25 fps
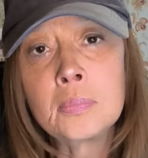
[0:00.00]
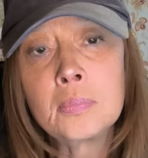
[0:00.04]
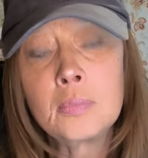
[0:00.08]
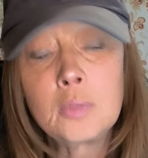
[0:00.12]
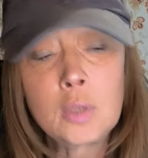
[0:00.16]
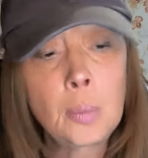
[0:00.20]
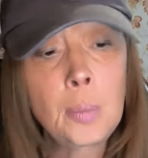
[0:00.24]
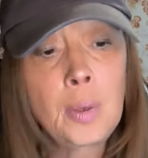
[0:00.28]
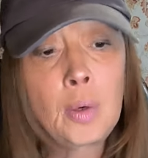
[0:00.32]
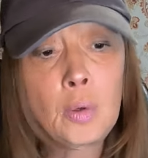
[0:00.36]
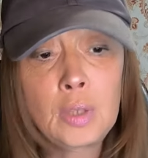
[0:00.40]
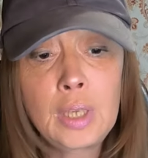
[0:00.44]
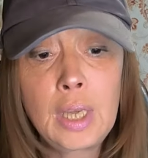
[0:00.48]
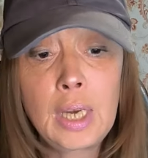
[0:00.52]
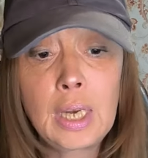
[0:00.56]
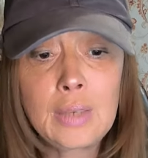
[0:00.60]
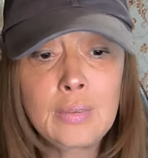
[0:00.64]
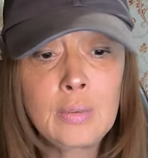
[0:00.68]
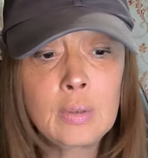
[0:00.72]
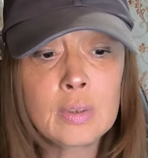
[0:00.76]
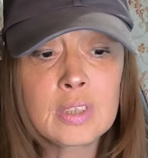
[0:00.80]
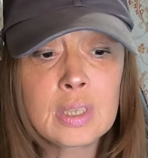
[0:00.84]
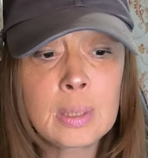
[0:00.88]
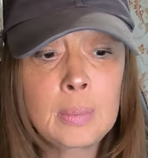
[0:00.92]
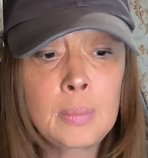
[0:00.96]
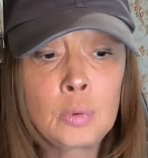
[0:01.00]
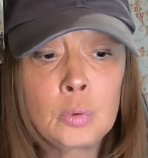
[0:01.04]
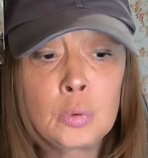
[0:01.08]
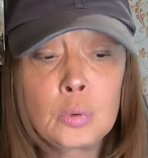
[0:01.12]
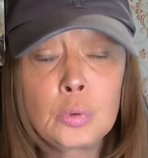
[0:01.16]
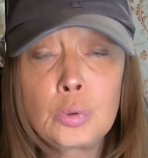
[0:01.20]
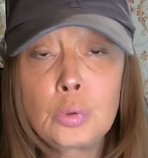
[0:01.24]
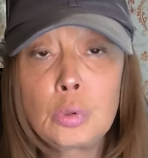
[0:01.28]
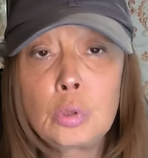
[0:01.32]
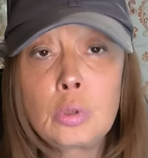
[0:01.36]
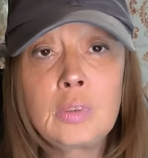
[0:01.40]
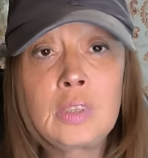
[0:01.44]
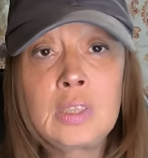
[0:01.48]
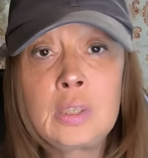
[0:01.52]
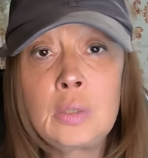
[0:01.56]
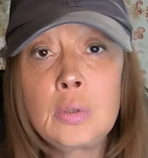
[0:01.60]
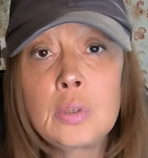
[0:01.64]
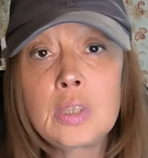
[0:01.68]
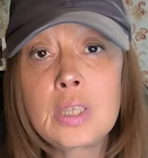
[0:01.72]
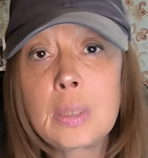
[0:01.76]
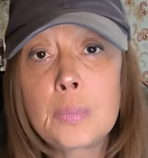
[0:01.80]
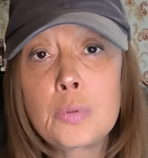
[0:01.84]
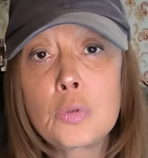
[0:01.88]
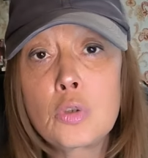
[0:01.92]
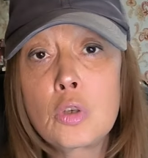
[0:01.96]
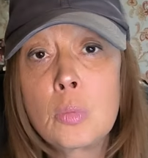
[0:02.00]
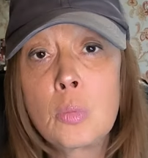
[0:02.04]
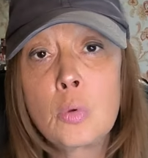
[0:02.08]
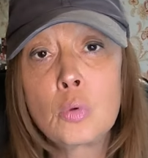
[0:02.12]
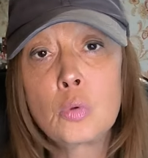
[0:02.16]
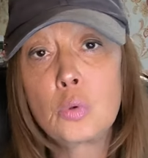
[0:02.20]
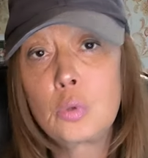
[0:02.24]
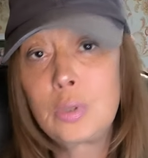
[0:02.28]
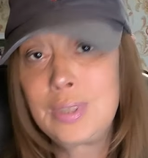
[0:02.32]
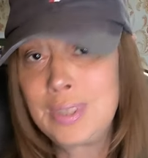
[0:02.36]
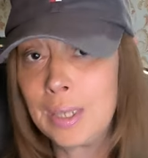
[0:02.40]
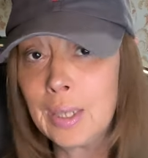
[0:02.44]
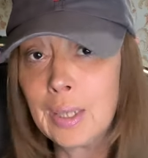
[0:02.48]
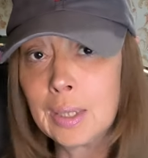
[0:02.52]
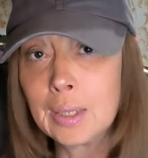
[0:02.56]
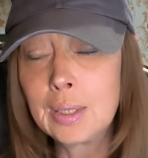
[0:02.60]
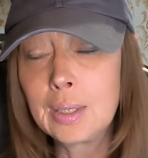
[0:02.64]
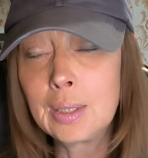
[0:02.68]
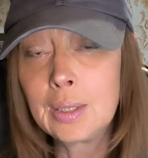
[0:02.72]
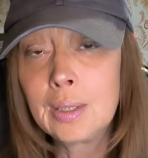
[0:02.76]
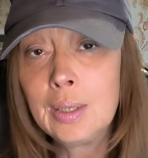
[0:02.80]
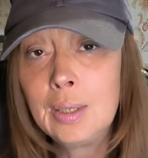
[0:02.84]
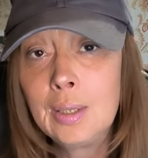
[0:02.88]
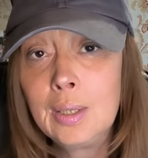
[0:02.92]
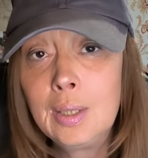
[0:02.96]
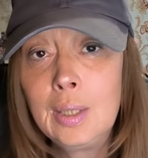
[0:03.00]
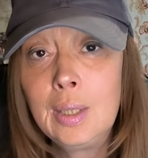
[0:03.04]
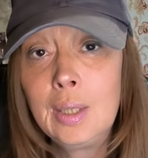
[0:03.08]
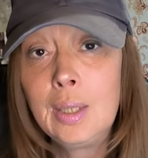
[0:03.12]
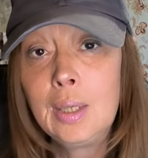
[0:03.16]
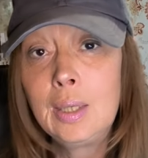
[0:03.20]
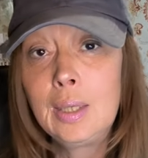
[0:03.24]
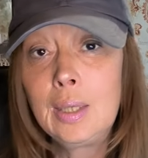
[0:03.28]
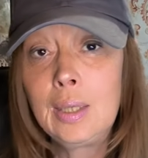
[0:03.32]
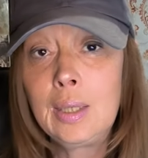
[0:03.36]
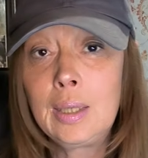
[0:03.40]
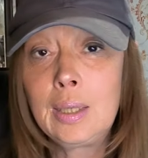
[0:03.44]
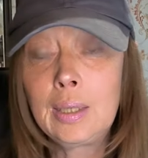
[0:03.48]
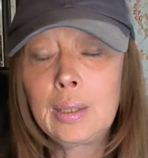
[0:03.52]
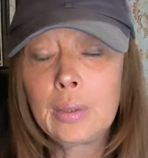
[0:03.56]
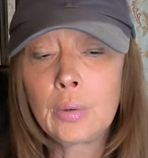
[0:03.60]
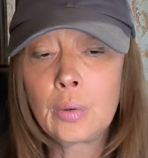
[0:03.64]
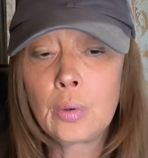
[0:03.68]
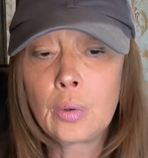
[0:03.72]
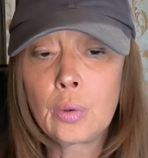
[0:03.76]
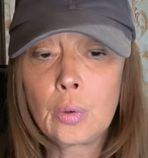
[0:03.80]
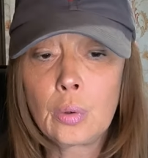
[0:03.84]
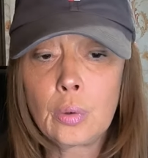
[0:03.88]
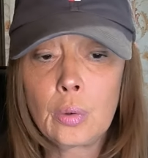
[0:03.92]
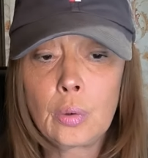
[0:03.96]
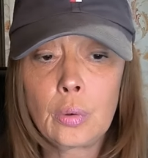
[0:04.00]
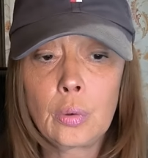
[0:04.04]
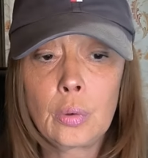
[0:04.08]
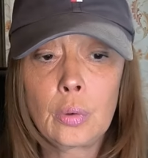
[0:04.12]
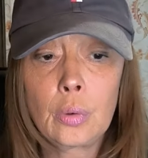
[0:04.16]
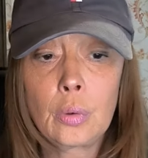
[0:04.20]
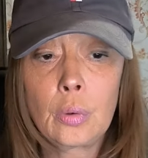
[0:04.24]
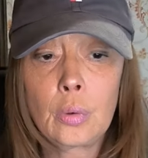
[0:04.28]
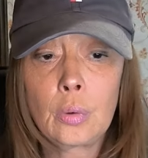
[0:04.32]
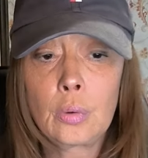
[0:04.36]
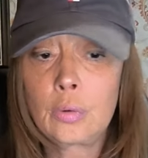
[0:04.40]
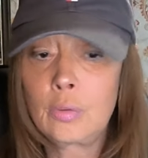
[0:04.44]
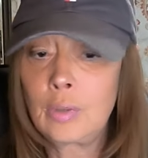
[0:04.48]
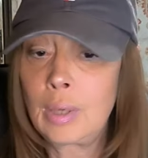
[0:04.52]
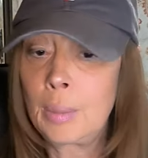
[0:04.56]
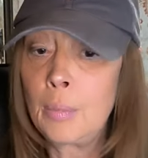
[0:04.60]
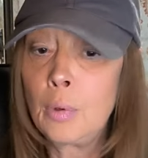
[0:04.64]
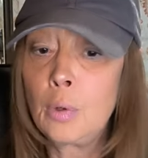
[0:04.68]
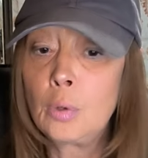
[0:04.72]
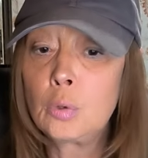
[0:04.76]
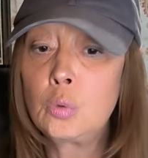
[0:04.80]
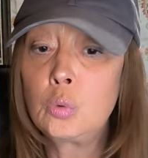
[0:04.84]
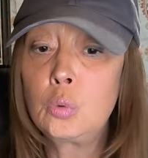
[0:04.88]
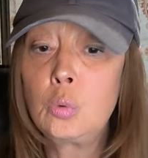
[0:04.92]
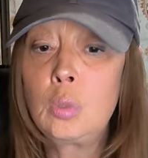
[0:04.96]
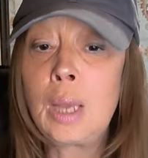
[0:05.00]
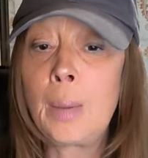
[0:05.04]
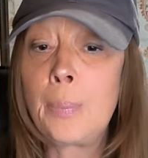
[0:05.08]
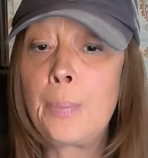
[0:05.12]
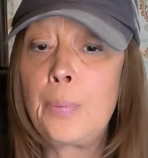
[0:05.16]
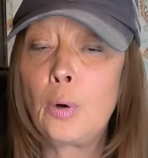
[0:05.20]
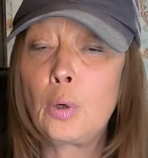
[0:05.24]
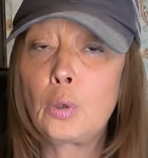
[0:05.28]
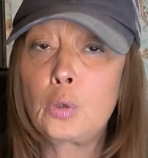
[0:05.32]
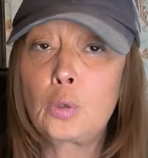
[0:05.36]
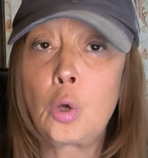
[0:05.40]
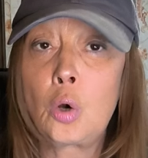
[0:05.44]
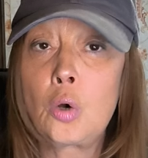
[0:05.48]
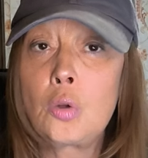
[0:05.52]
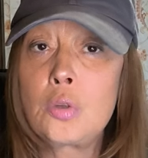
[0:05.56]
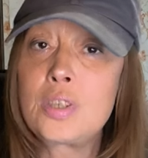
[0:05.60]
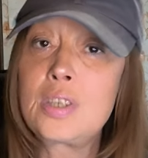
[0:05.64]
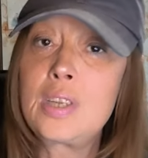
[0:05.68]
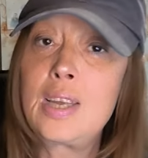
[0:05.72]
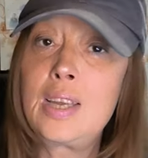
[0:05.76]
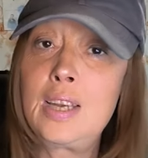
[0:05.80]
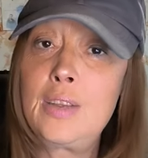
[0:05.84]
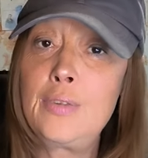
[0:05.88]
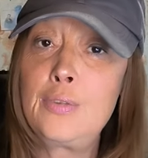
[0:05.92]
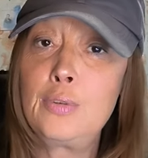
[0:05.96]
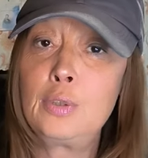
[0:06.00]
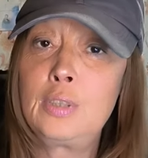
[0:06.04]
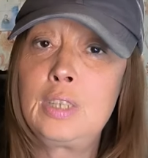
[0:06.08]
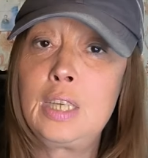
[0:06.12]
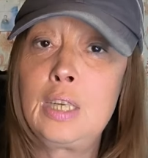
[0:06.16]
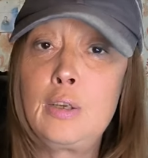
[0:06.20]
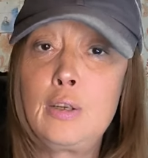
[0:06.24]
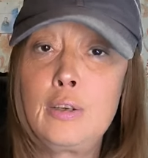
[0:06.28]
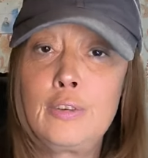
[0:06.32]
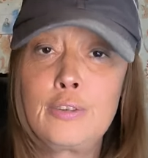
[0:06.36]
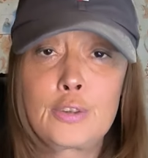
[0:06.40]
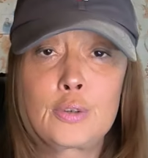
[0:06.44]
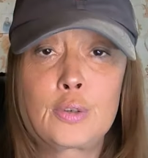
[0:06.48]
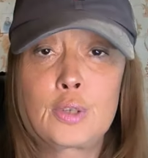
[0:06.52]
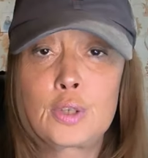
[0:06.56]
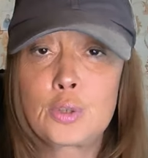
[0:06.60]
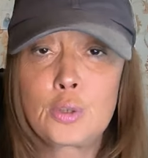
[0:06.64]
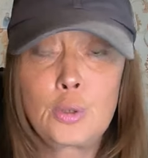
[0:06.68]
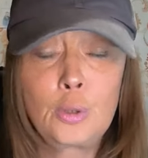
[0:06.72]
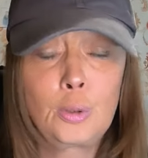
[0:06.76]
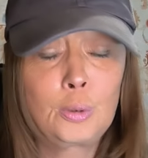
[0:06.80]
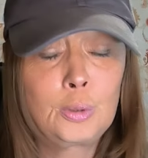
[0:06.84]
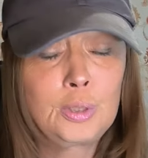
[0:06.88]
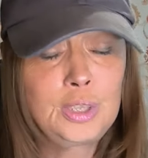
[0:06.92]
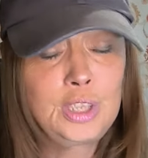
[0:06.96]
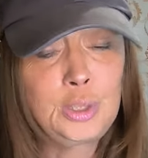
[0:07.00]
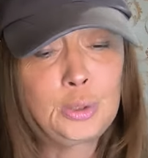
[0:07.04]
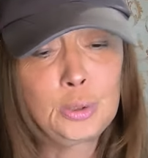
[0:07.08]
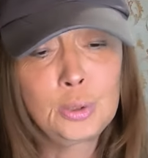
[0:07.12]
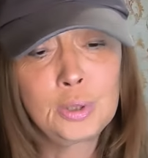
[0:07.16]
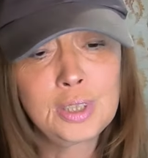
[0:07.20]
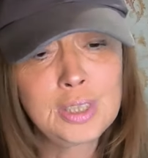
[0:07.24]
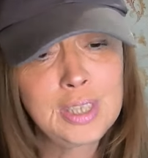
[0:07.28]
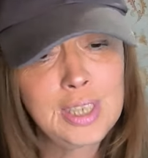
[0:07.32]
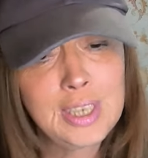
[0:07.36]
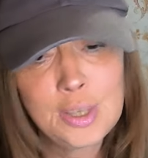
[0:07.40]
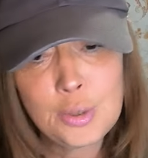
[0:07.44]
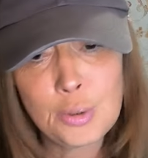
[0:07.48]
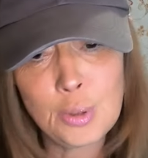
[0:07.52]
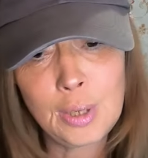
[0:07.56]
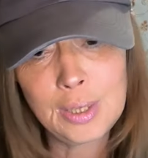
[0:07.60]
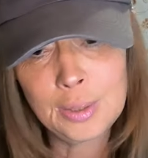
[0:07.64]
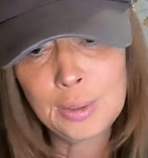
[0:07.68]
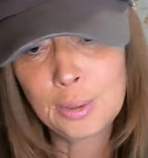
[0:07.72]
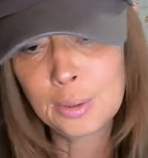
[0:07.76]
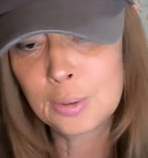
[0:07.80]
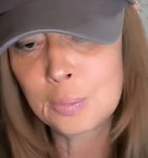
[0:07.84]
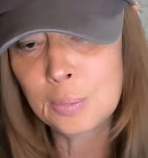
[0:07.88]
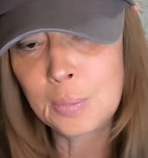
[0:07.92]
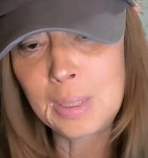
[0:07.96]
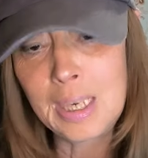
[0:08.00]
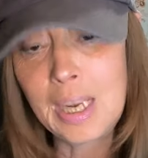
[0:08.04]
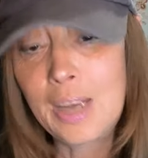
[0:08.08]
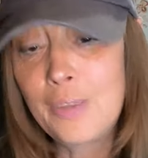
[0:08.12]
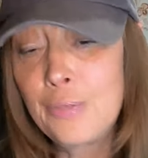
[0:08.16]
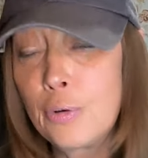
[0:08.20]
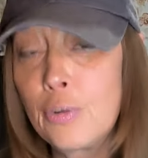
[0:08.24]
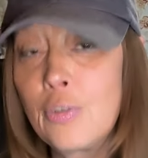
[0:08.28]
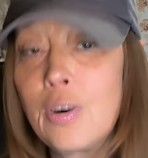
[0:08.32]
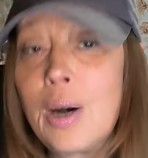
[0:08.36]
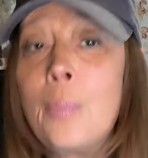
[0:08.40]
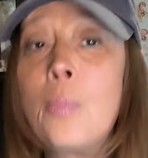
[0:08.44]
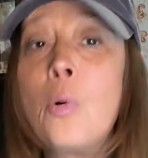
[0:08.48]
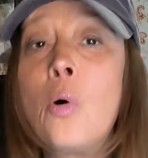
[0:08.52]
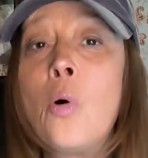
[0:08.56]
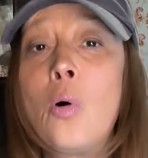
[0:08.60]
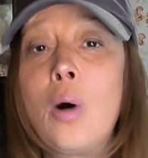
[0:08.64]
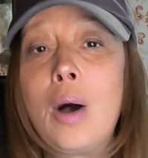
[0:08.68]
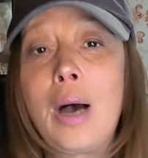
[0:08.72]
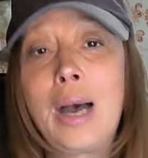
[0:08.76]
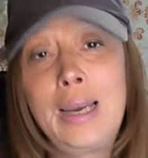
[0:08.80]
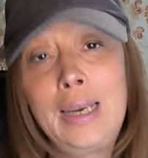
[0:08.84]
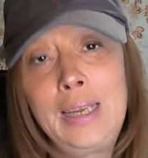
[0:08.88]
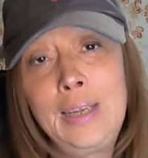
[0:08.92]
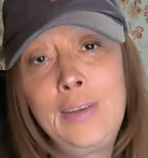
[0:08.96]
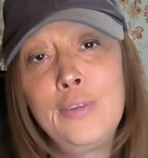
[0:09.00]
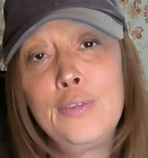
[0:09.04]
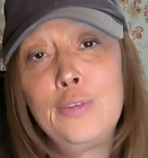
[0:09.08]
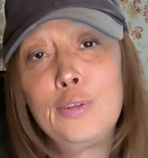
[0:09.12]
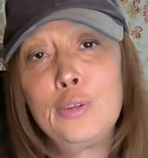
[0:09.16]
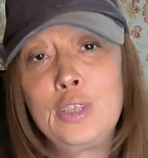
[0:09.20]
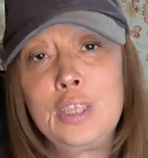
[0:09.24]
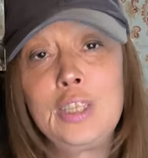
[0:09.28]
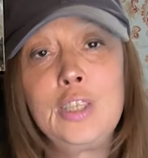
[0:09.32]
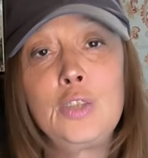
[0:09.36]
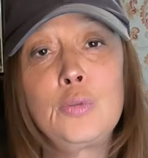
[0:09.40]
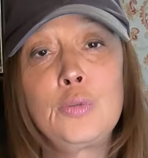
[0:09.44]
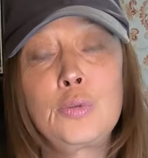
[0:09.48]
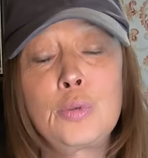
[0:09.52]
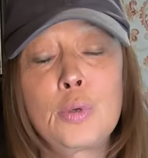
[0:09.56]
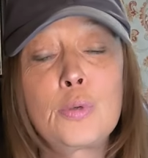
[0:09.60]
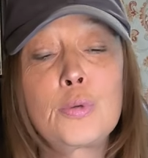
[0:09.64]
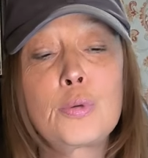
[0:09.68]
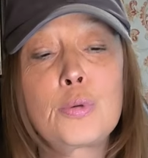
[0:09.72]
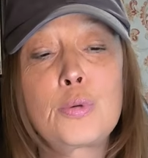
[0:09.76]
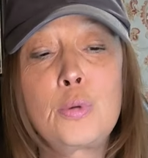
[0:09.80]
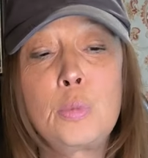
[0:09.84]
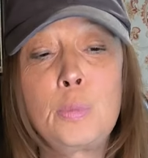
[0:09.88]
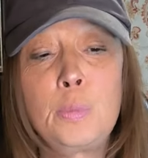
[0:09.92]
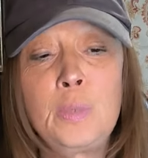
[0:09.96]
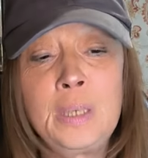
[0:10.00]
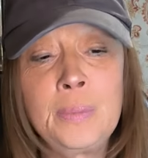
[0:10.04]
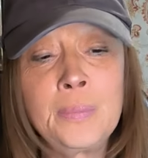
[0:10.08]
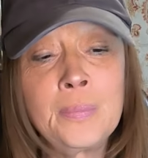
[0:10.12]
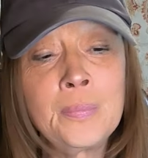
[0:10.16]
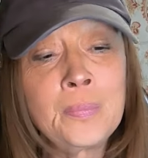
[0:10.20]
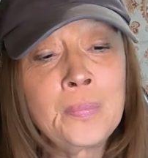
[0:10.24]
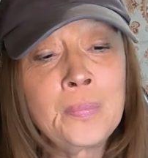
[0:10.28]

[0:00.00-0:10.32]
Non mais on arrive dans un monde de surveillance absolument de dingue. Et vraiment, d'où l'importance d'aller voter le 9 juin, je le redis, je sais, je radote, mais là, il faut vraiment aller voter, je vous en supplie.